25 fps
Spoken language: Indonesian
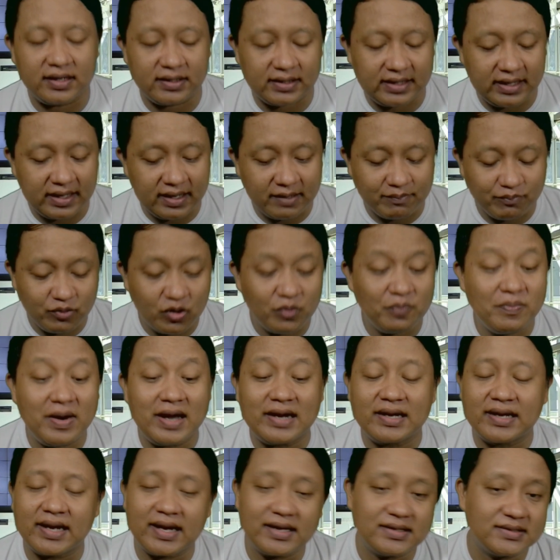Ya
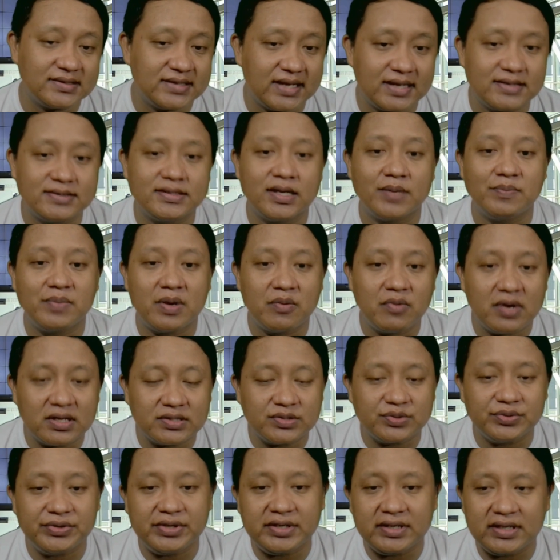bubarkan saja
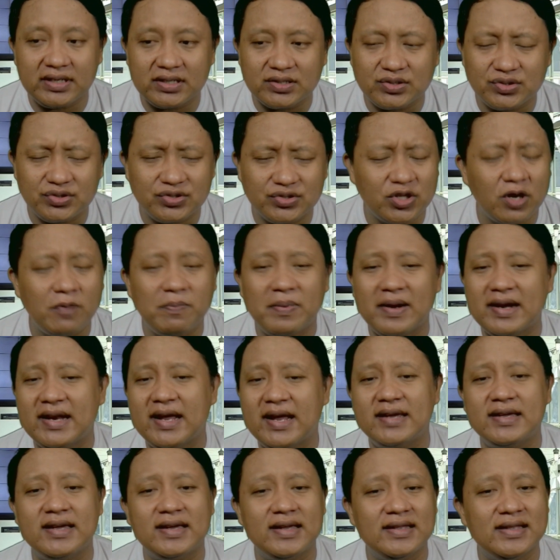Bawaslu ini. Toh
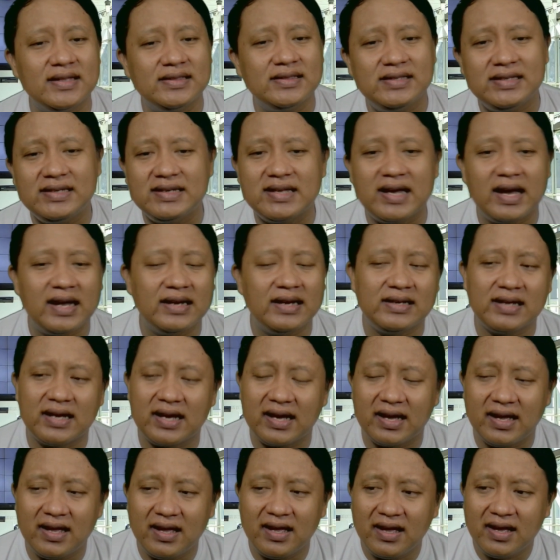pada akhirnya tidak
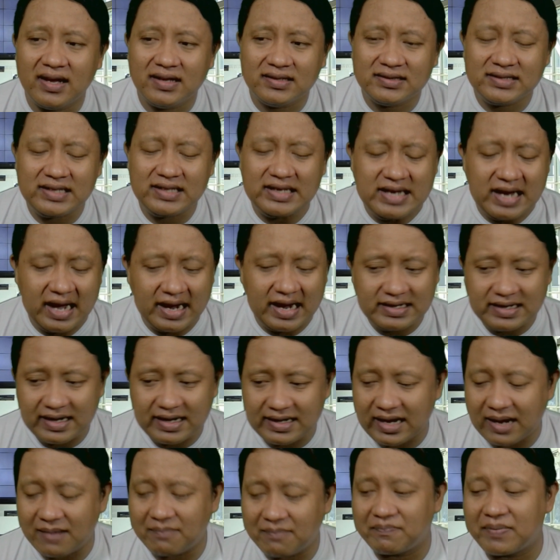ada tidak ada
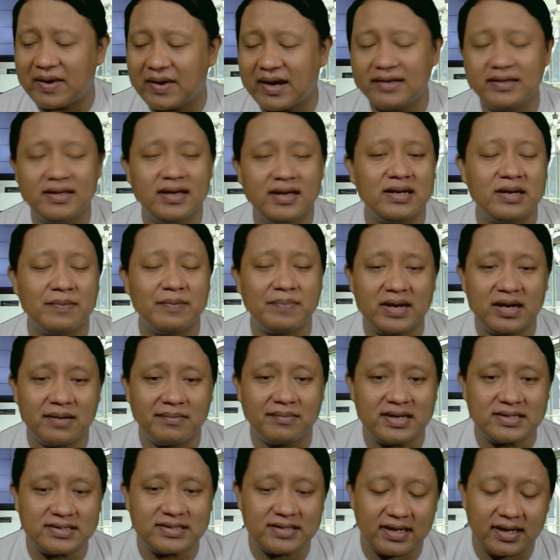dampaknya kepada
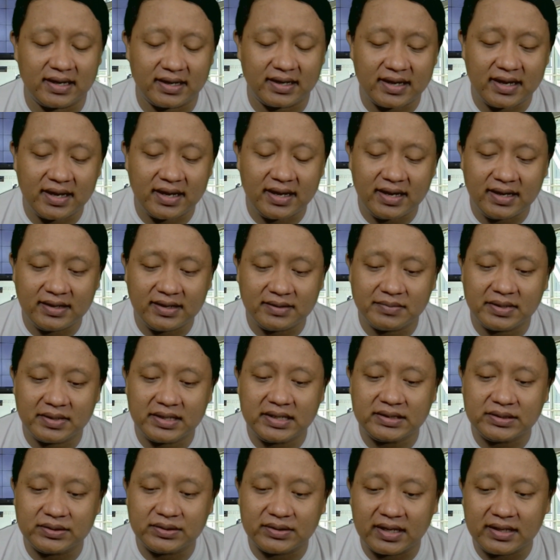masyarakat
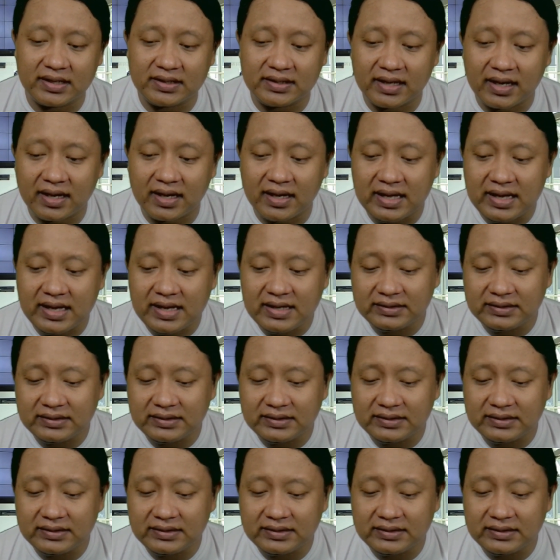begitu kan ya.